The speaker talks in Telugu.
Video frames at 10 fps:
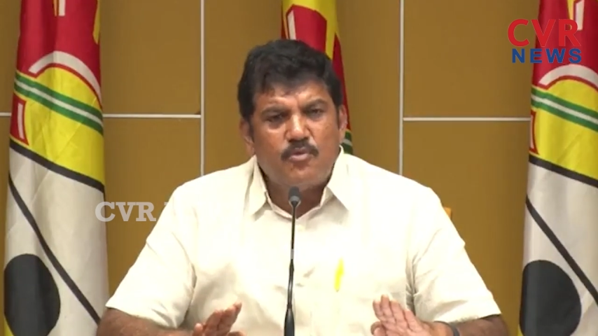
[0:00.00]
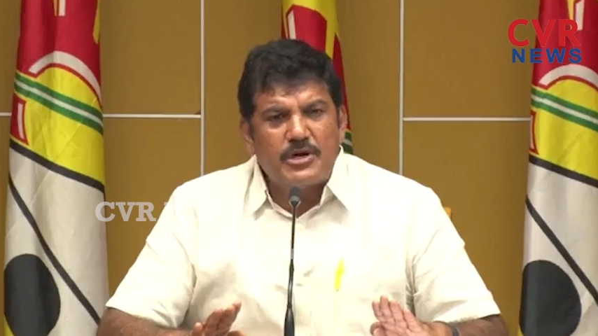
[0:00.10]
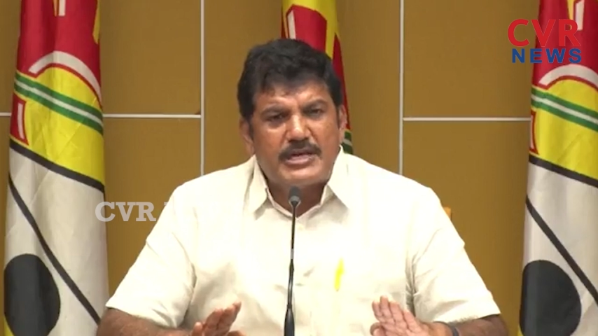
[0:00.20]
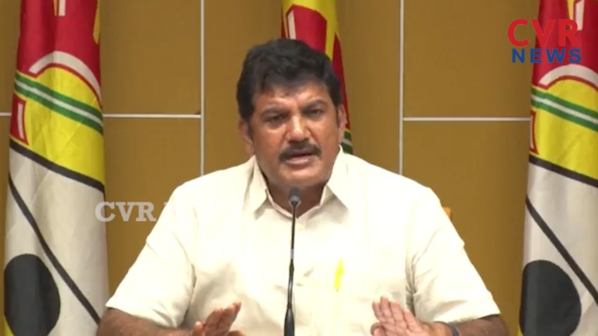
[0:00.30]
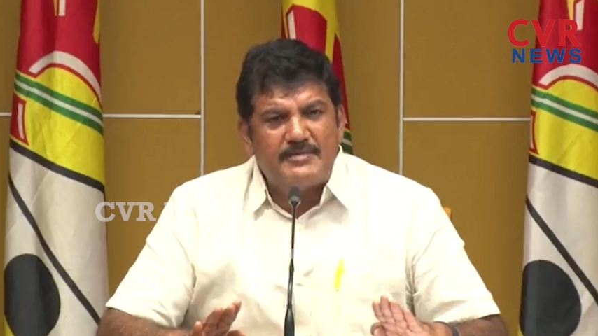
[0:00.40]

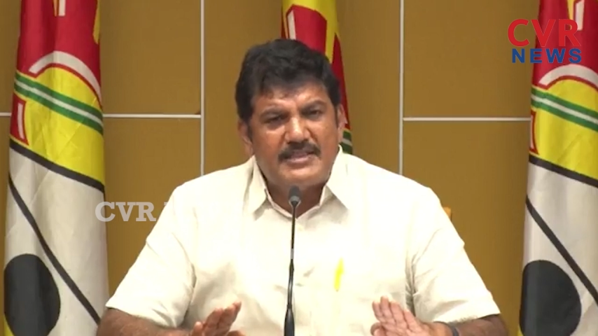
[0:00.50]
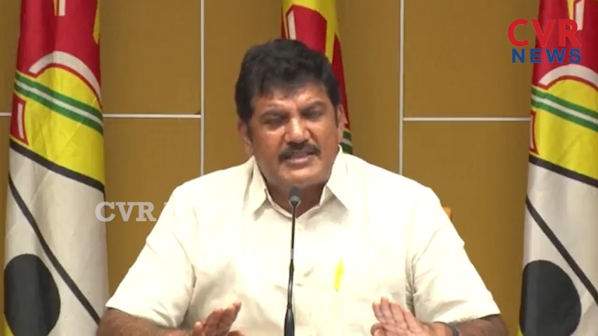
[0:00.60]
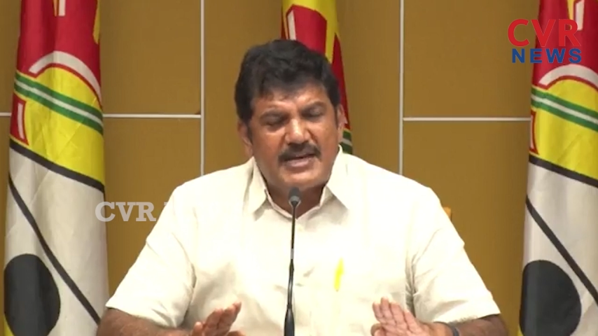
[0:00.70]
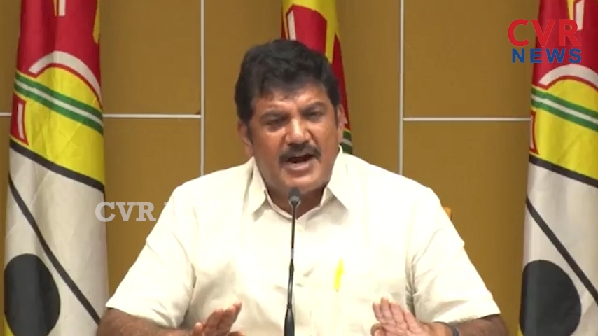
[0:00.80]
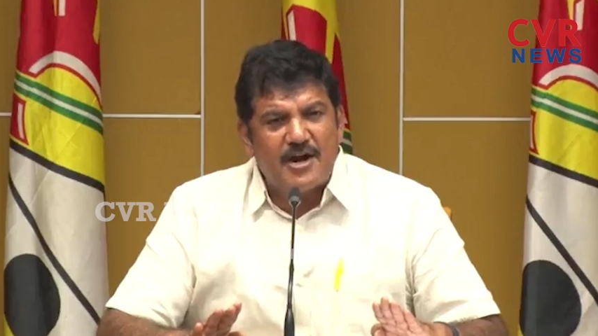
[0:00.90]

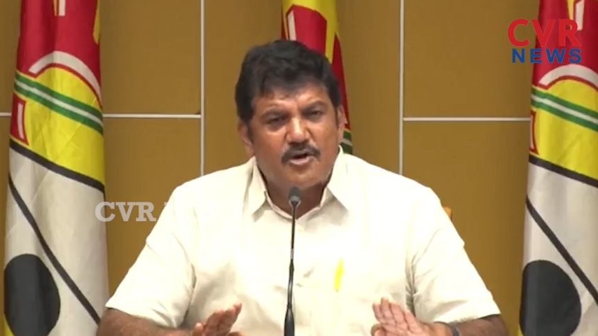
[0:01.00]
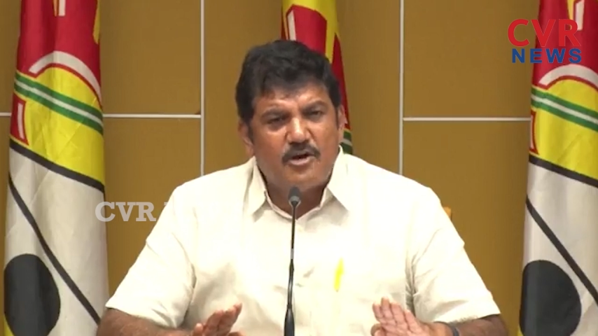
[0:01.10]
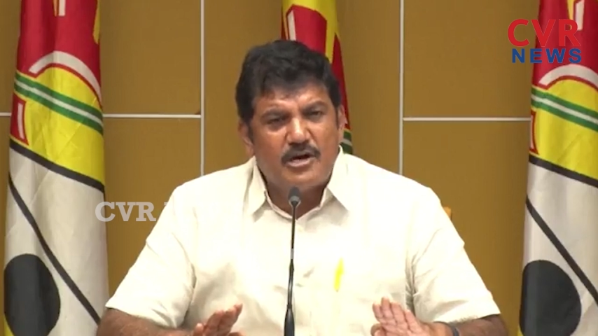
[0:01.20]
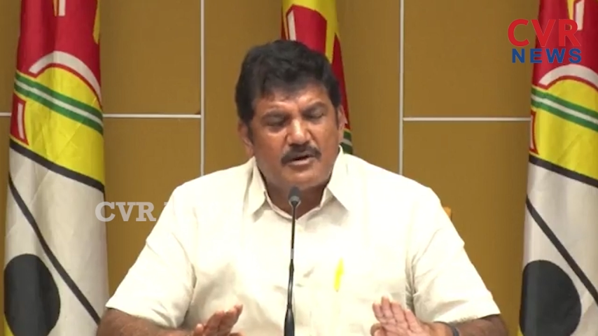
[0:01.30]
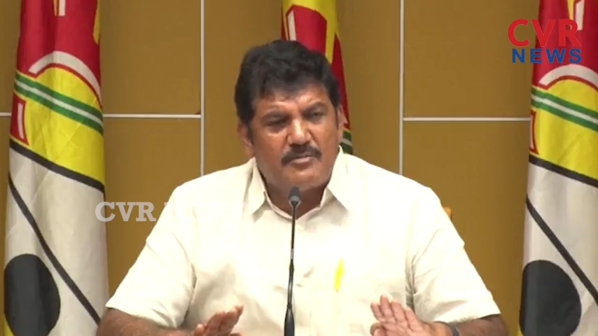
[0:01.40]
ముఖ్యమంత్రి
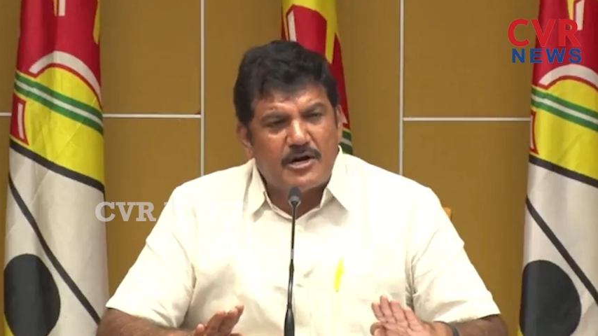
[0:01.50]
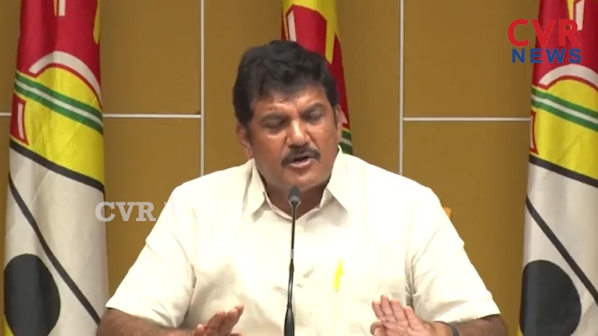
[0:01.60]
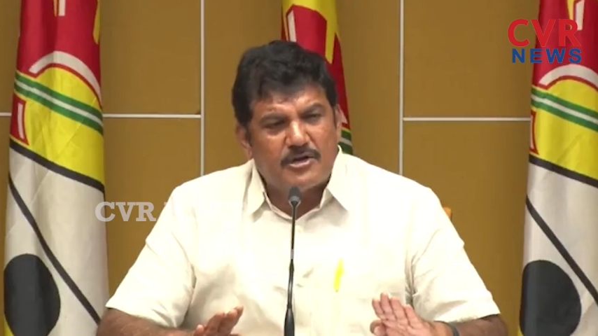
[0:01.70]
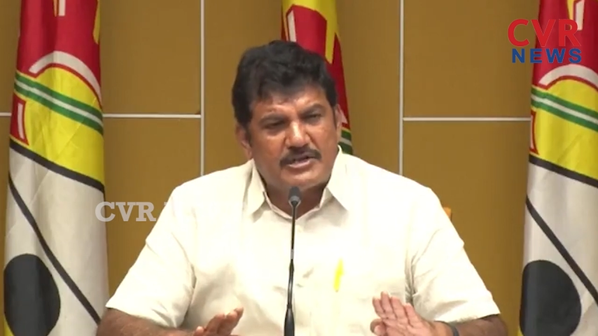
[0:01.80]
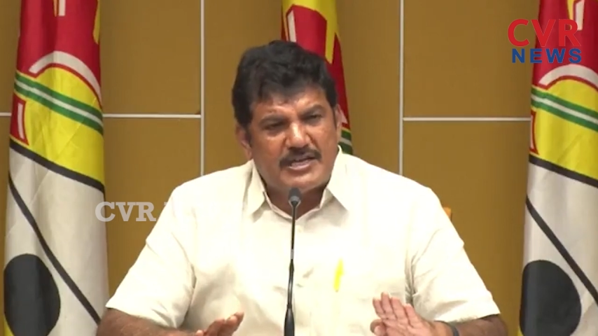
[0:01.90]
అడుగులకు
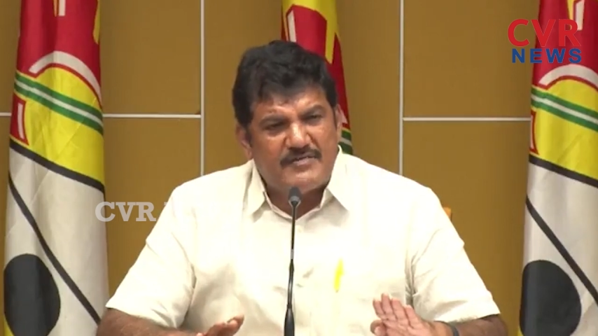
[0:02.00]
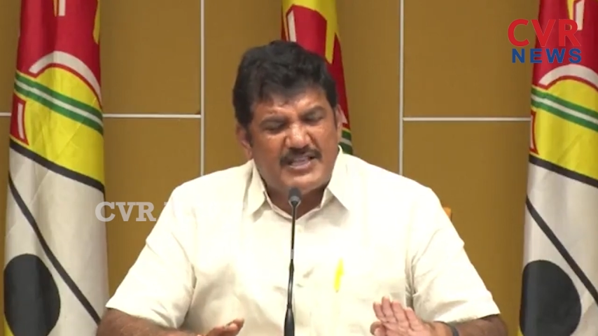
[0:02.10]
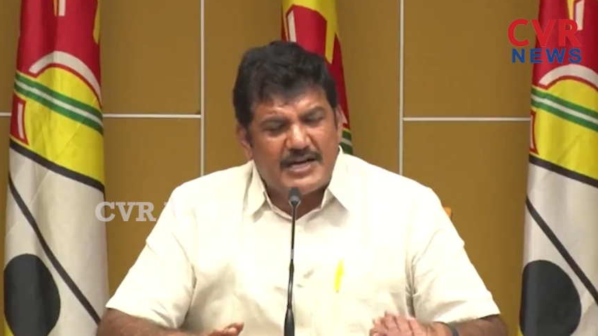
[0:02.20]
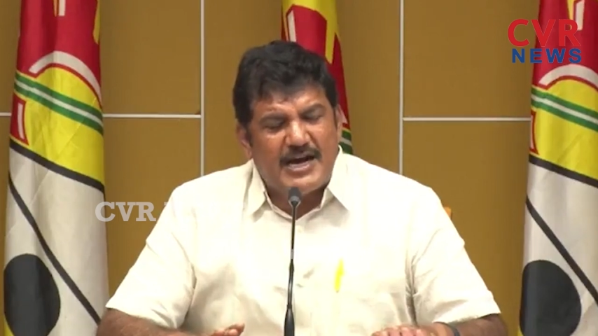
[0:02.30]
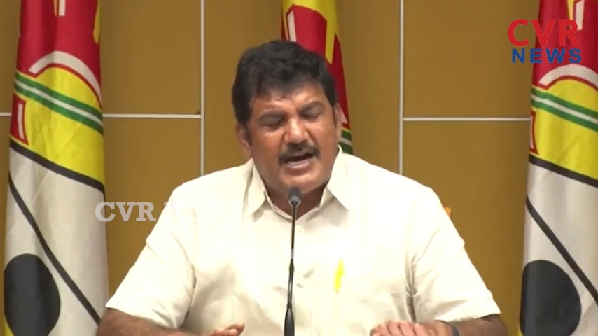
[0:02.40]
మడుగులొచ్చే
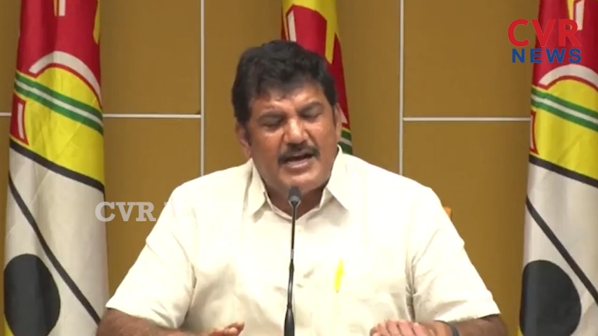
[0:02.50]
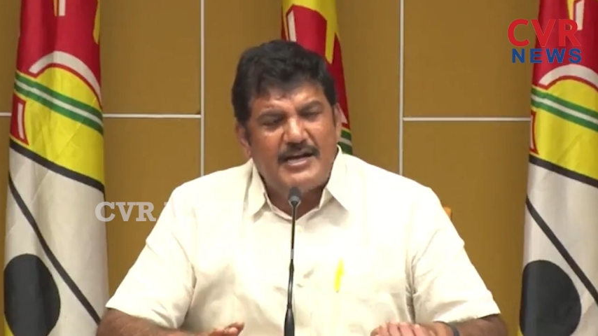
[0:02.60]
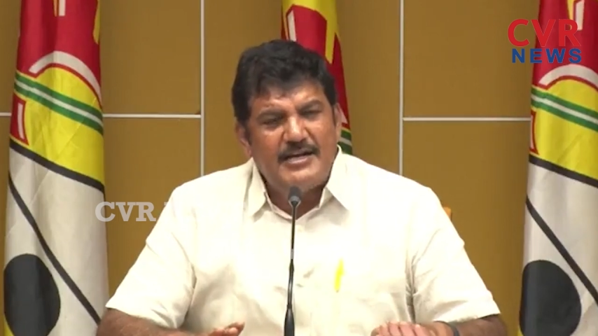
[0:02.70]
విధంగా